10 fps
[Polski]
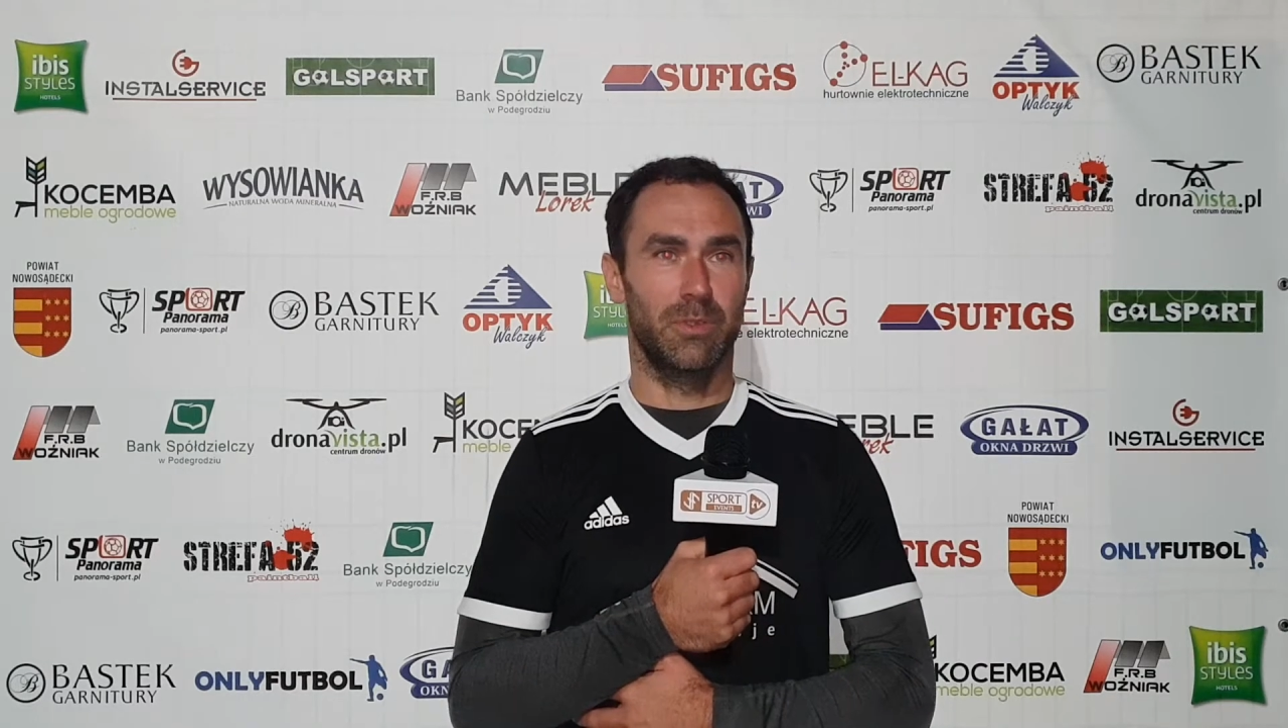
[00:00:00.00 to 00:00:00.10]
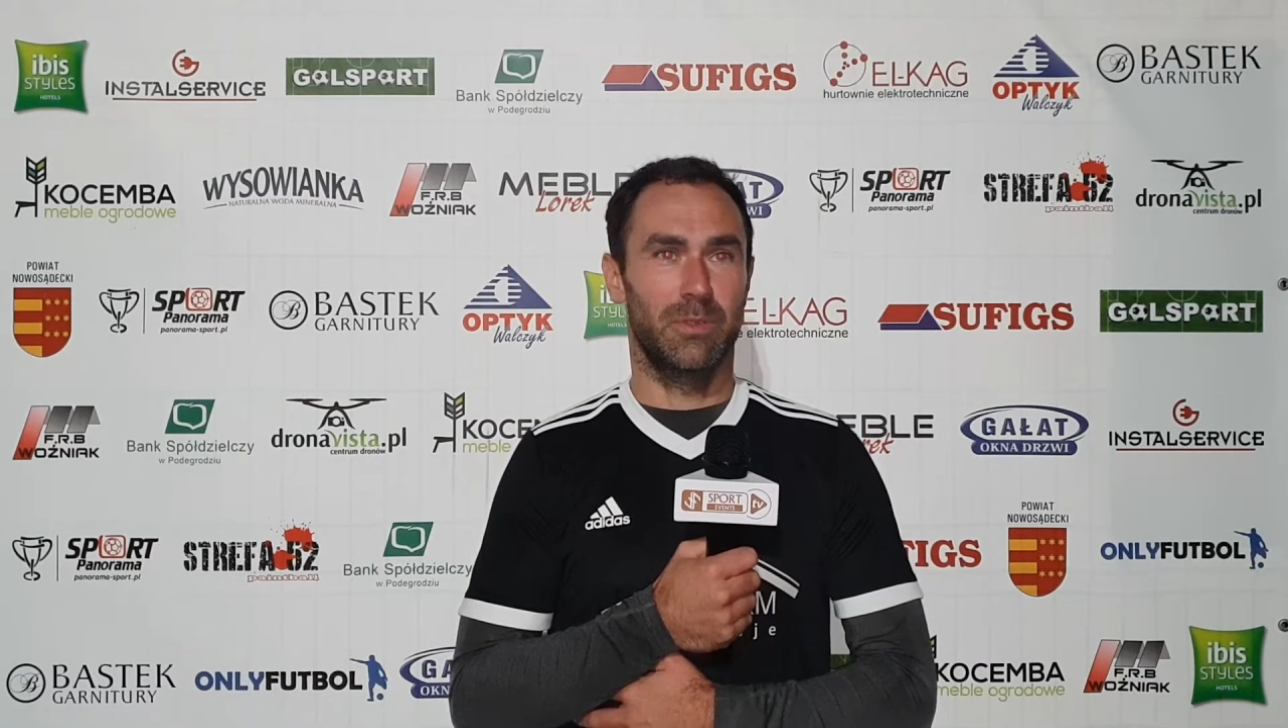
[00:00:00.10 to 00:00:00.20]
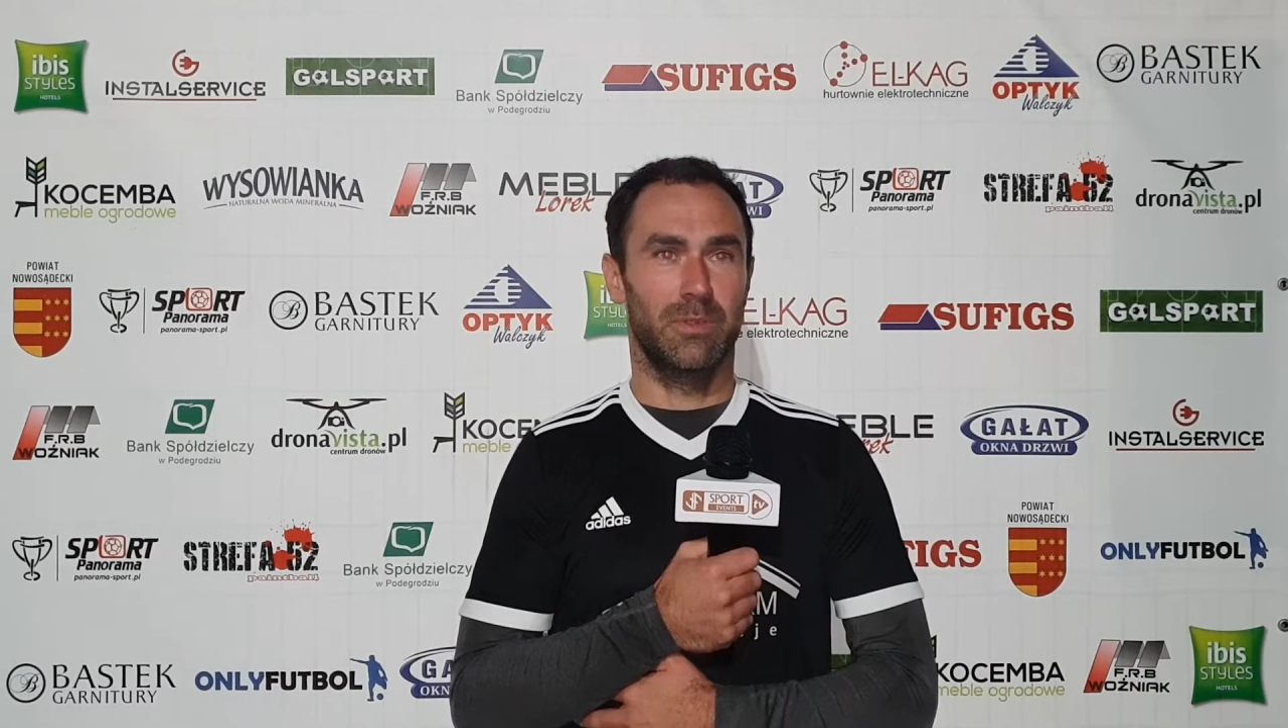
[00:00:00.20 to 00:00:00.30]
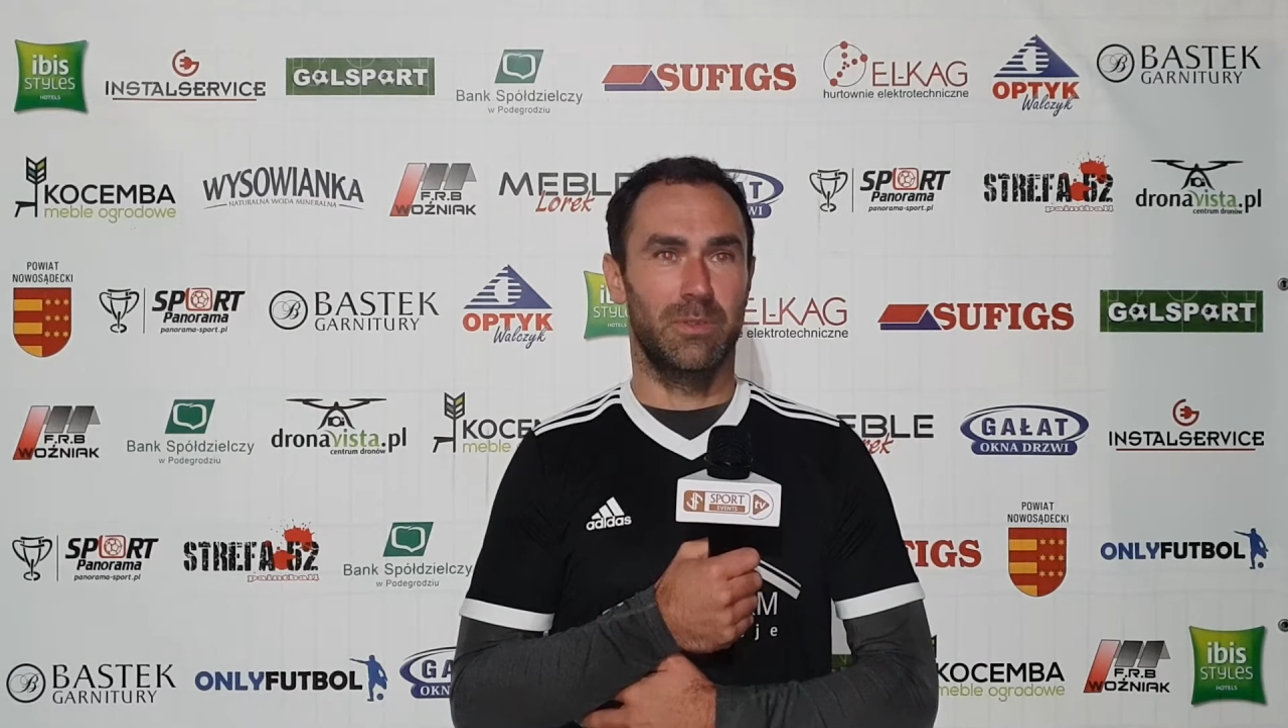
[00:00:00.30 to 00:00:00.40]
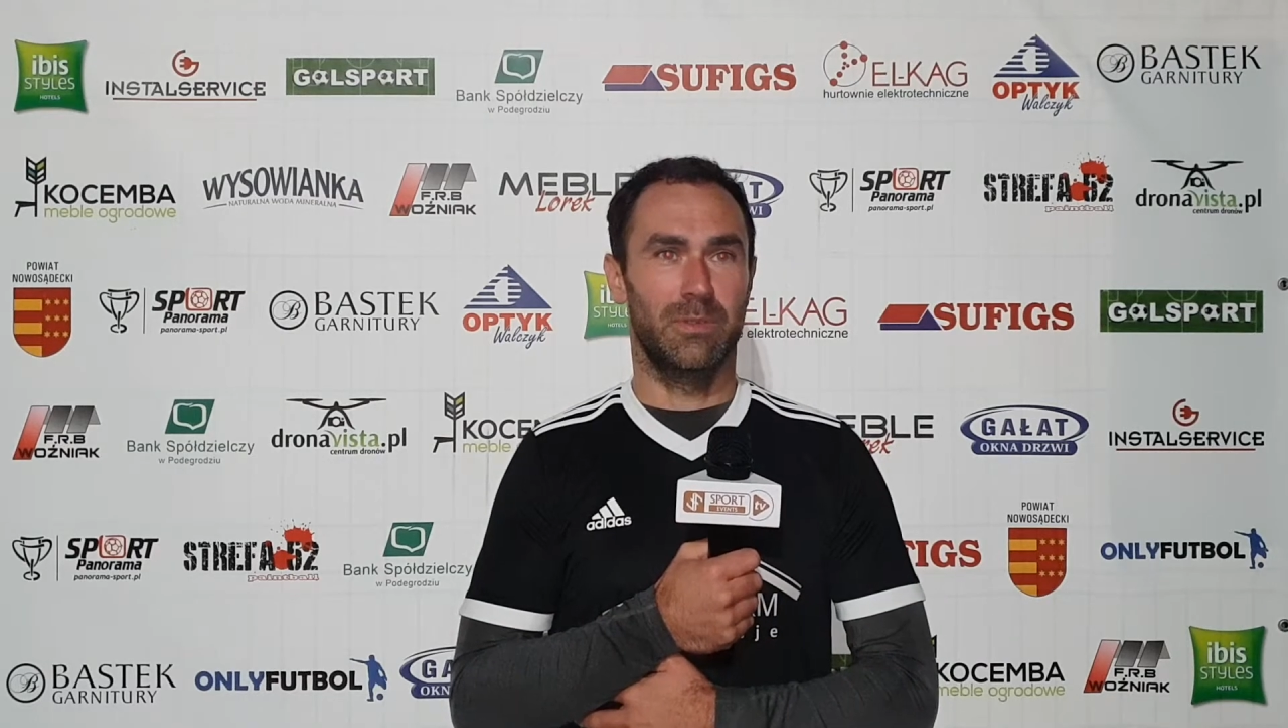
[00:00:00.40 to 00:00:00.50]

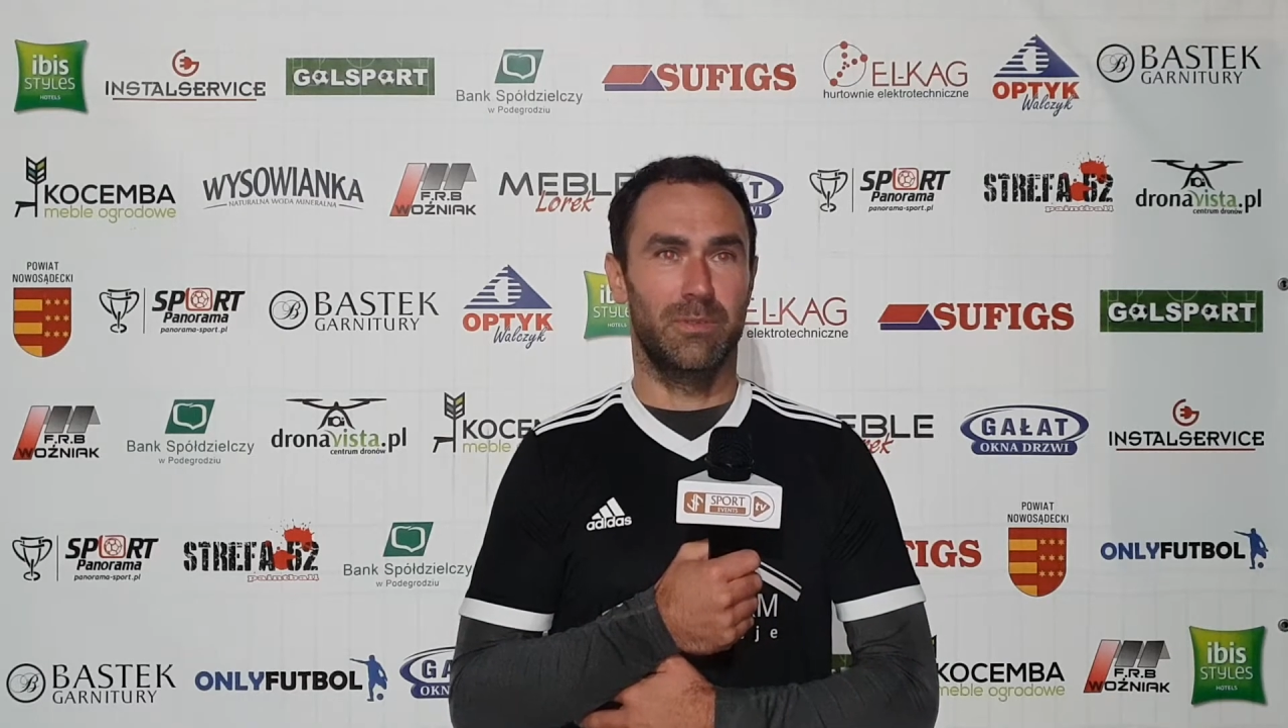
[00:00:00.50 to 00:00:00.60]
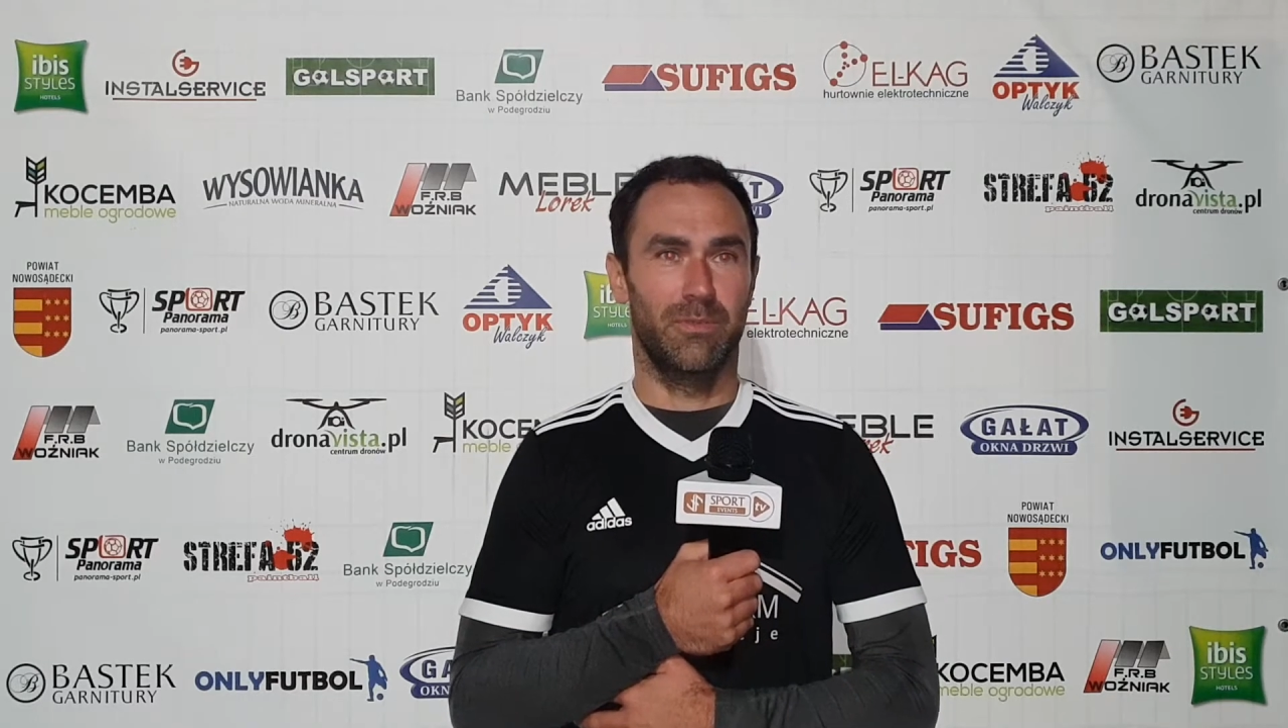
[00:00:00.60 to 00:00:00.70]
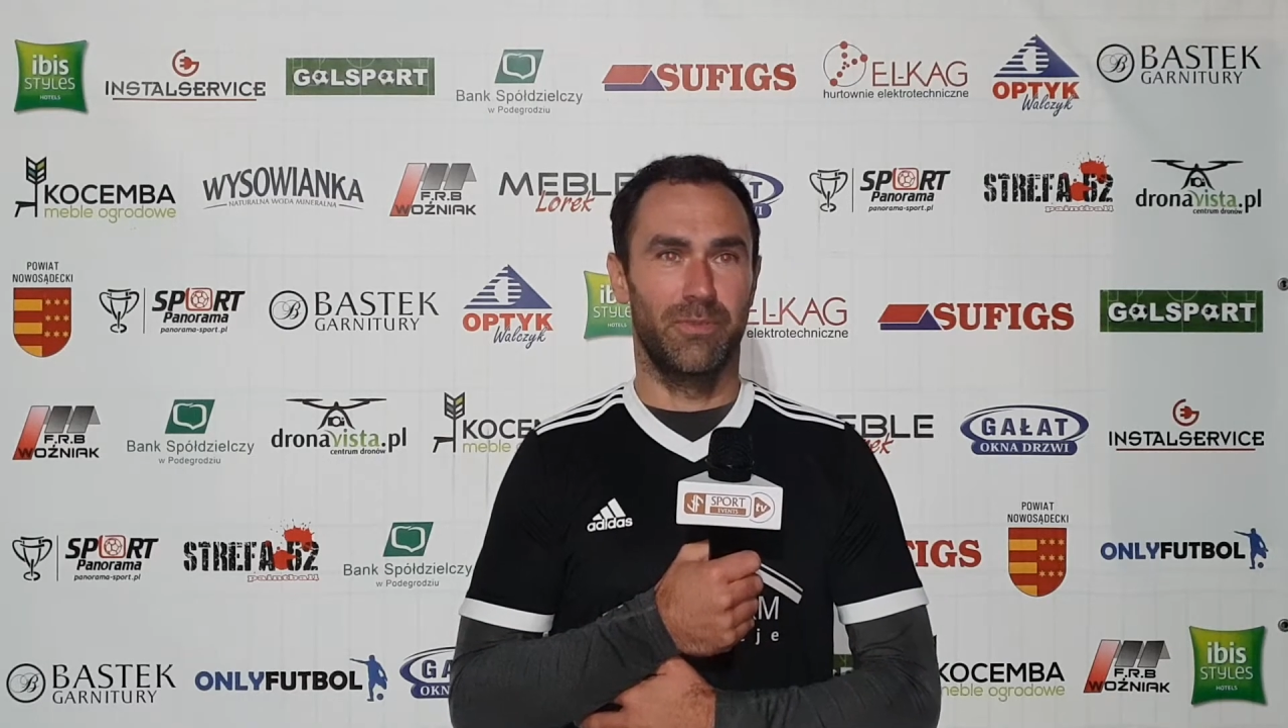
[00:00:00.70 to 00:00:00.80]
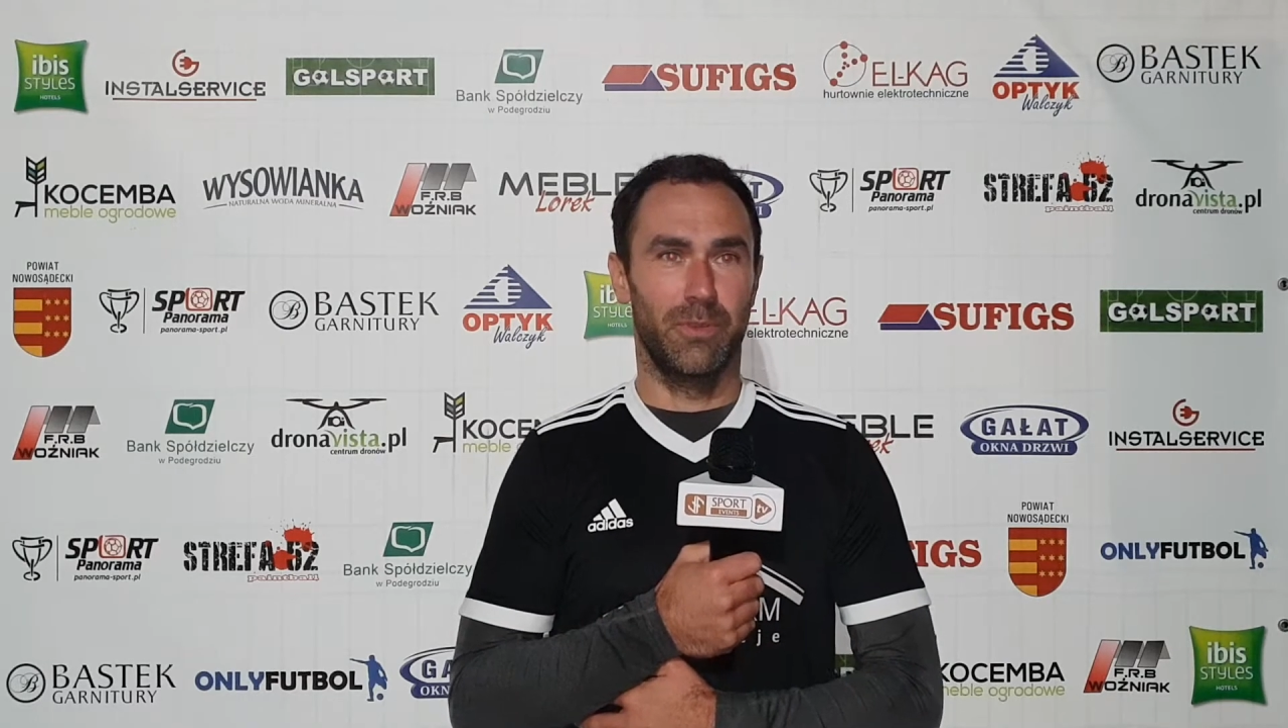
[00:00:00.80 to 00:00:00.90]
w